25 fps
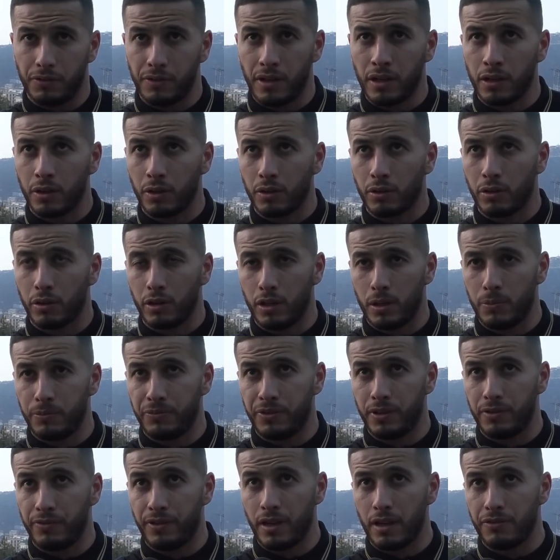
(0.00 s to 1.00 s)
ان كرون كلوب
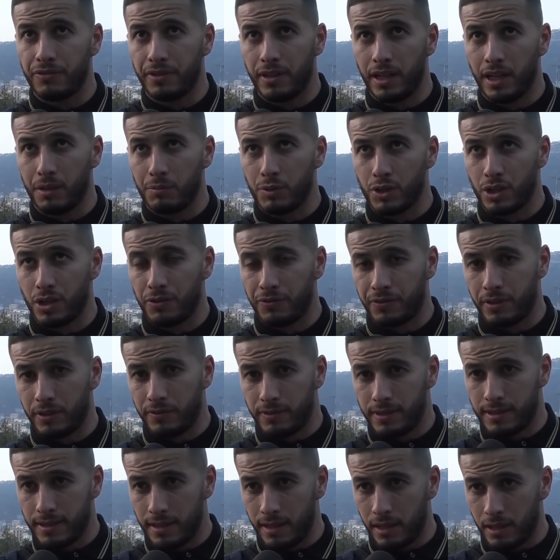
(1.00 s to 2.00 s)
في لافريك ماشي في
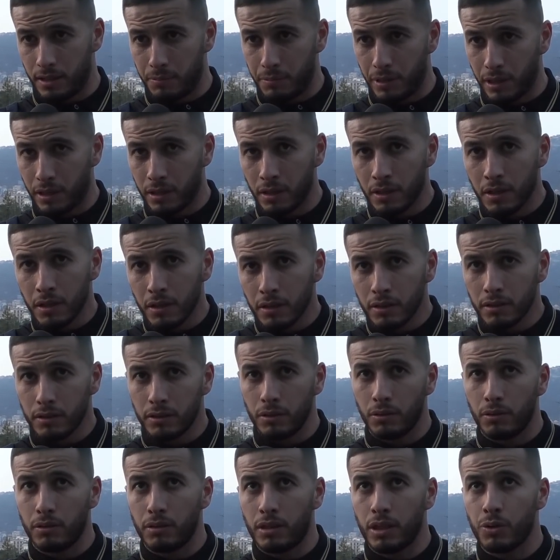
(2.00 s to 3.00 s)
الجزائر برك
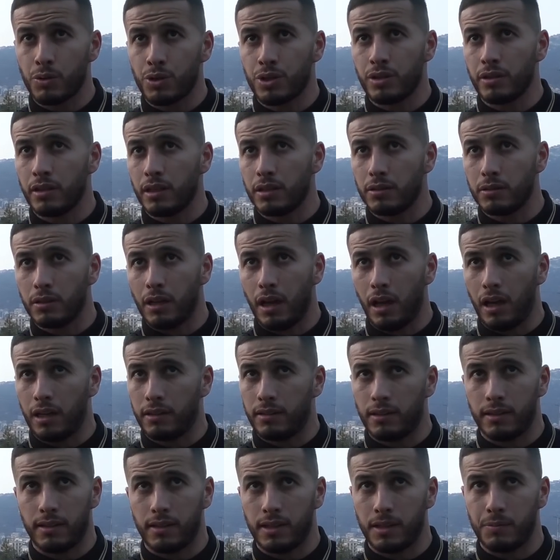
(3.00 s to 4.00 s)
دونك واش نديرو كاع
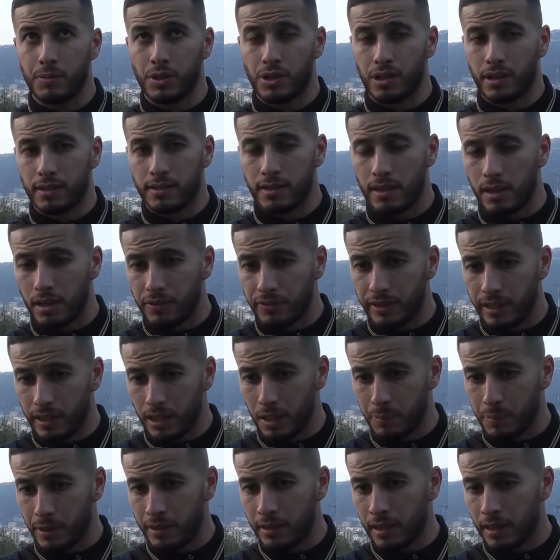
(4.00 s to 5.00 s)
هيك ماشي خساره في
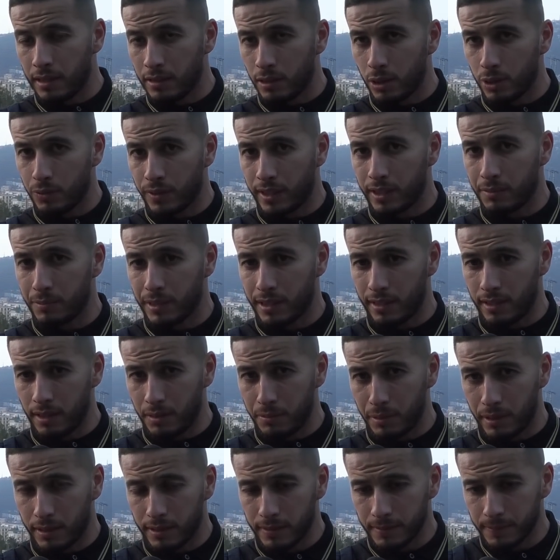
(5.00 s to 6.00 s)
ليكيب هذه نديرو في
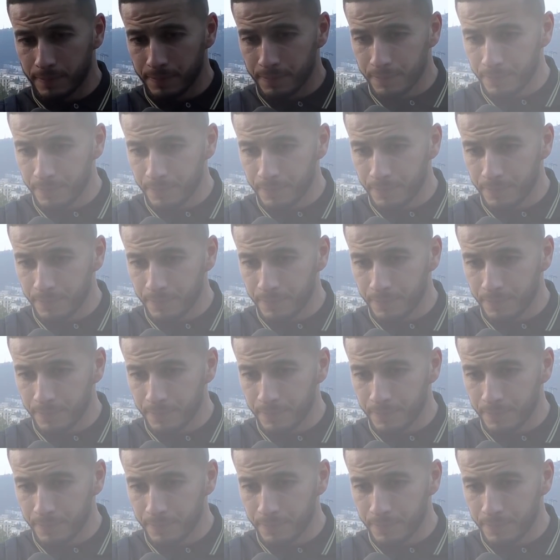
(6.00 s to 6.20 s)
خدمتنا برك